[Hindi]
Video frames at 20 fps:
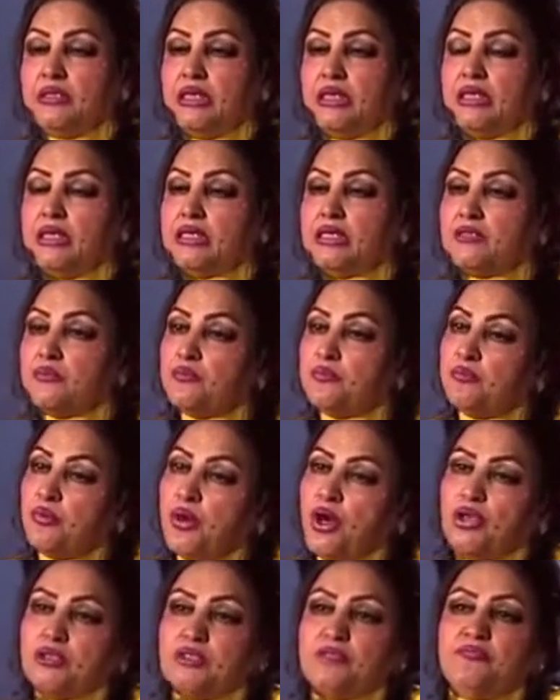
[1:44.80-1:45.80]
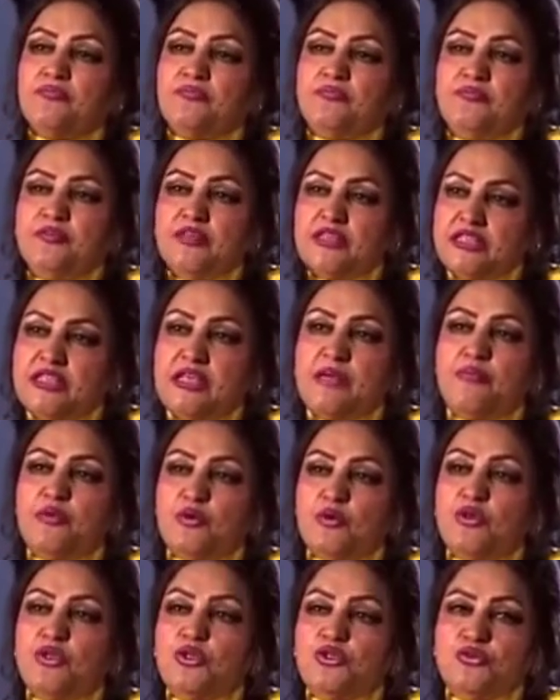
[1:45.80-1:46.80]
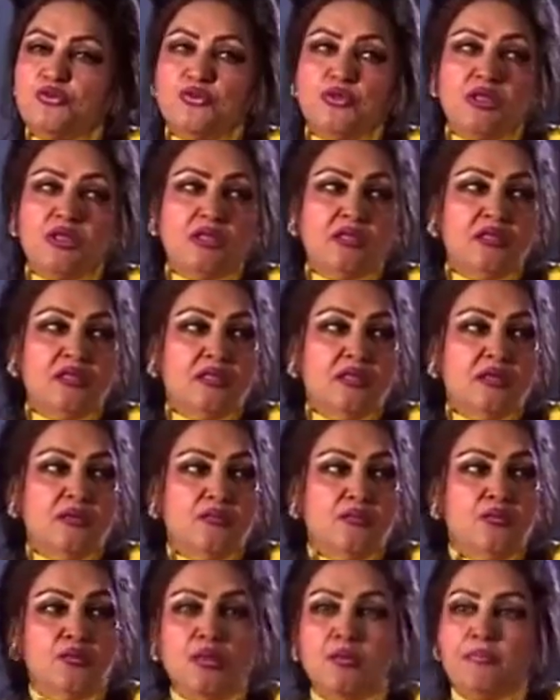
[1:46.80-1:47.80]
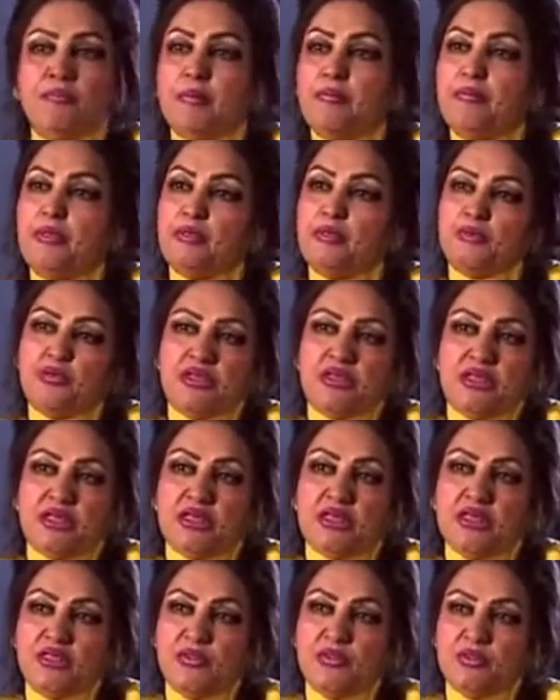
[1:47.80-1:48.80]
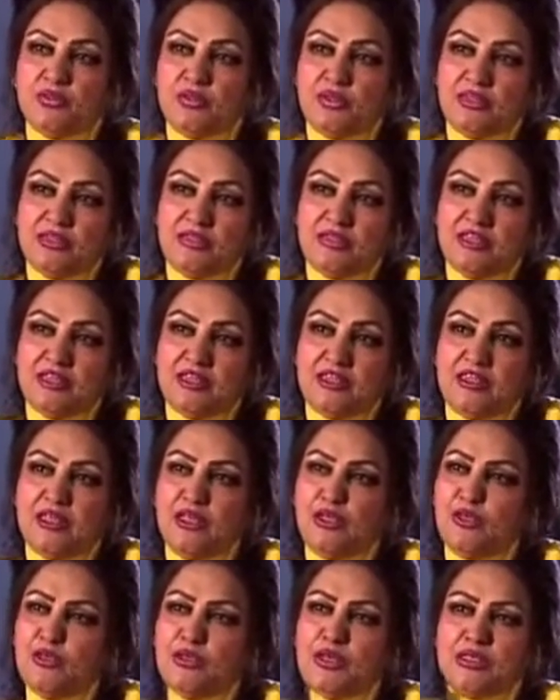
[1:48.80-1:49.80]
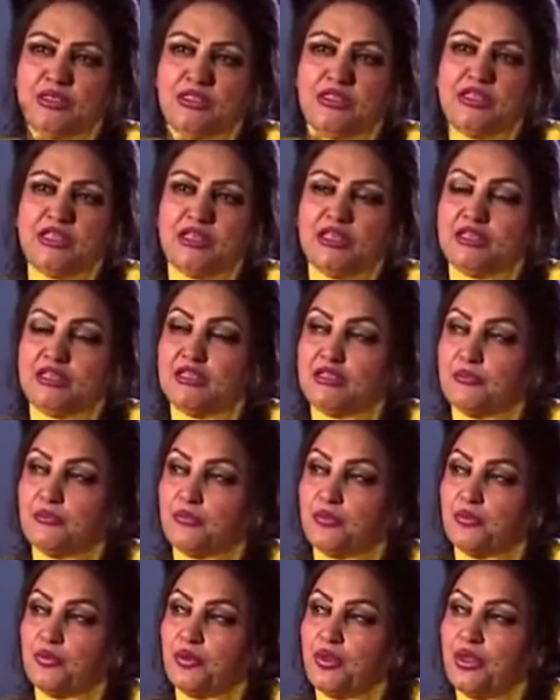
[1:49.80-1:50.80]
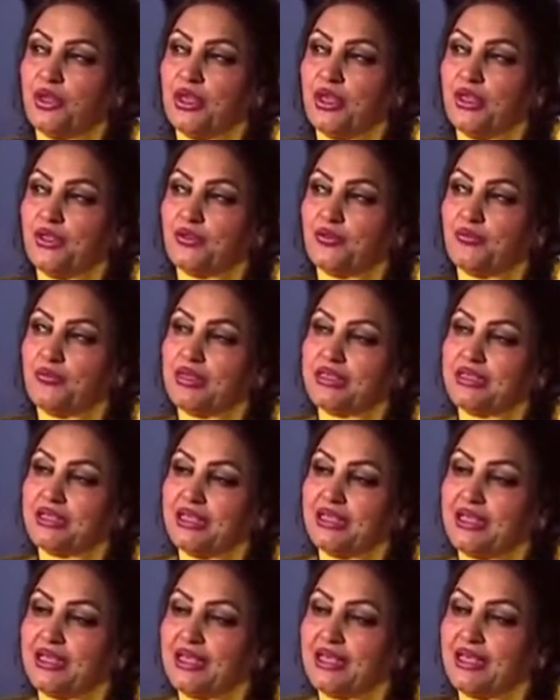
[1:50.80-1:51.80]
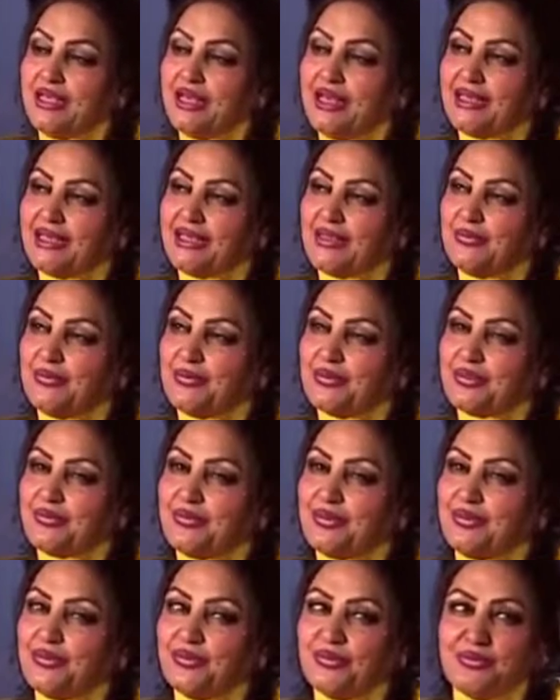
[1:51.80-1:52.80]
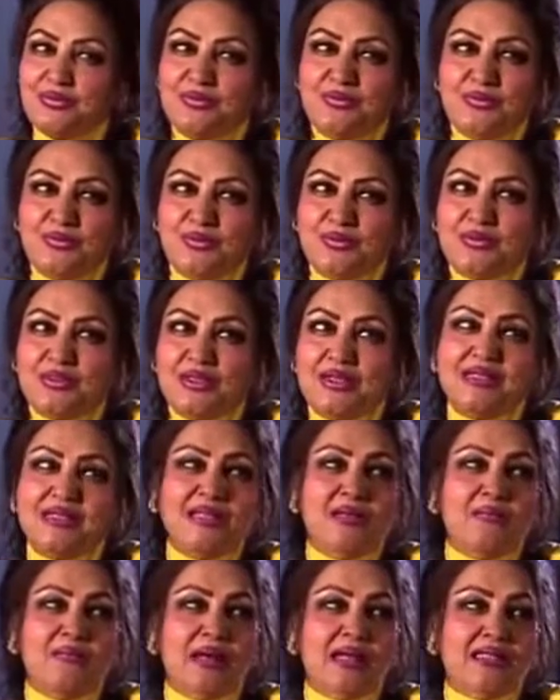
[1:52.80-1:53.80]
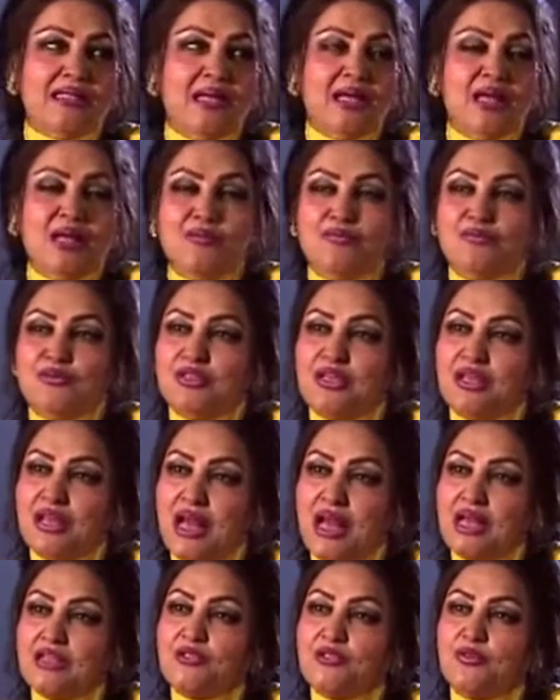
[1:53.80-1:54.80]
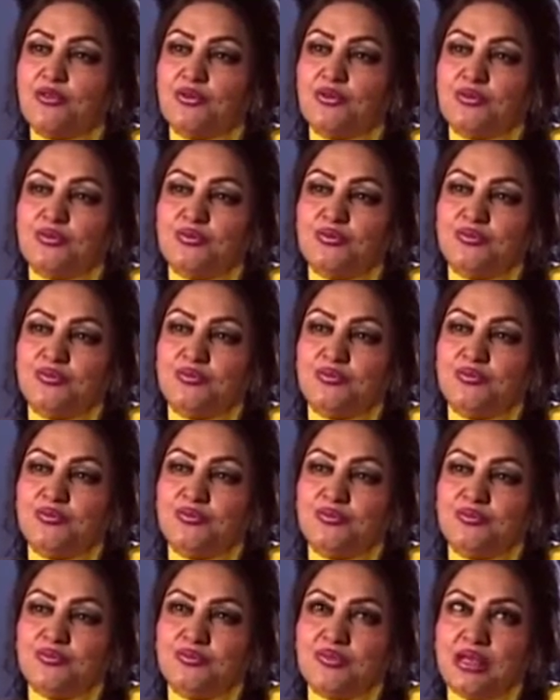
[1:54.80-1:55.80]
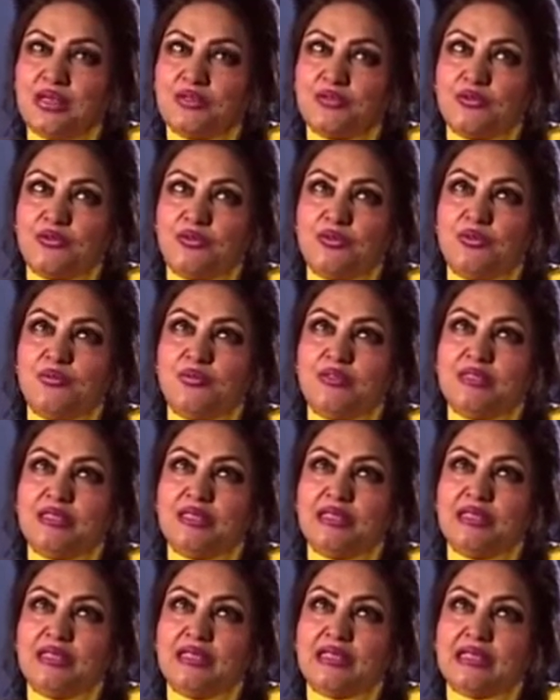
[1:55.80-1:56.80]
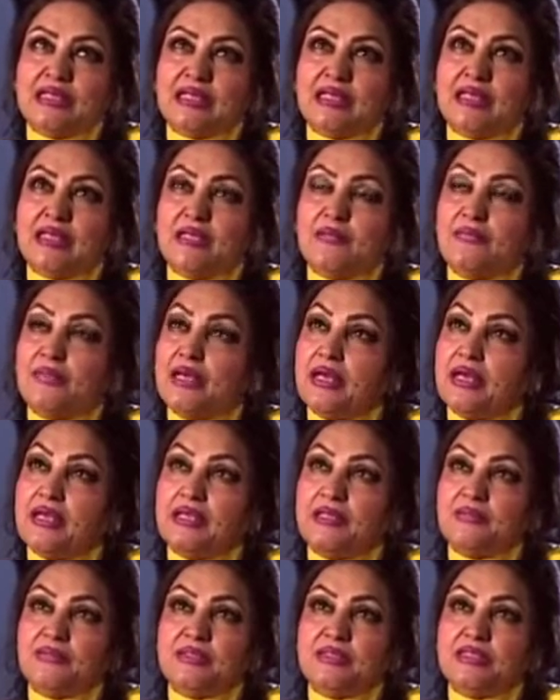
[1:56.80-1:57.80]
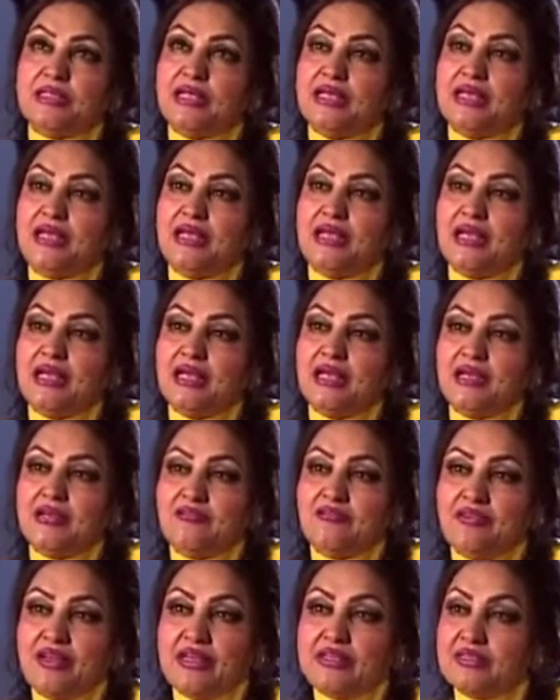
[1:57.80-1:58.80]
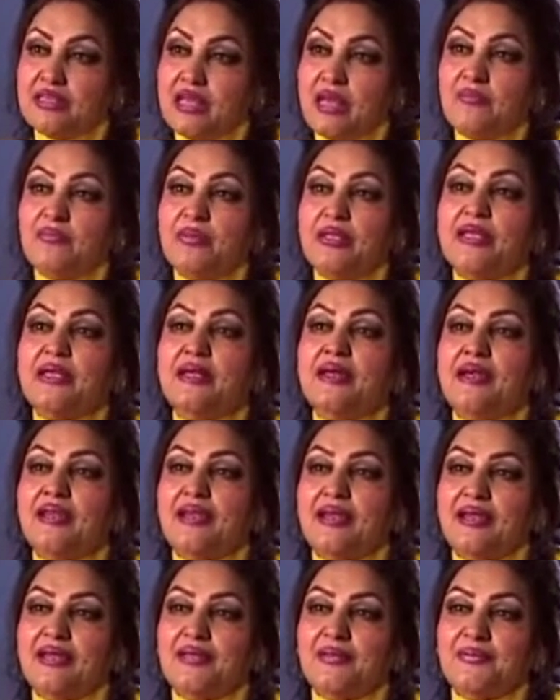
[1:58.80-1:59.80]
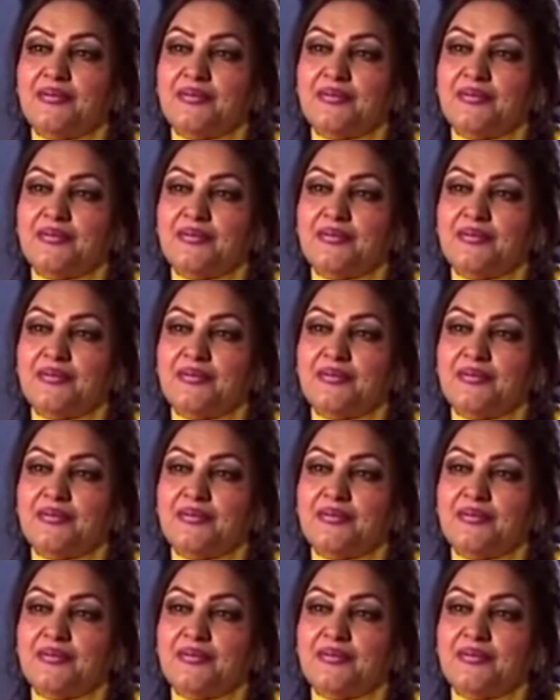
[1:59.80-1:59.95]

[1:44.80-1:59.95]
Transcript: ये नज़म बहुत फर्स्ट टाइम लोगों ने सुनी पूरी पब्लिक उठ के खड़ी हो गई इतनी अच्छी लगी सबको तो मैं चली गई गा के फिर उसके बाद दो दो तीन दिन बाद मुझे रात को रात को दो बजे के करीब या एक बजे फैज साहब मेरे घर आए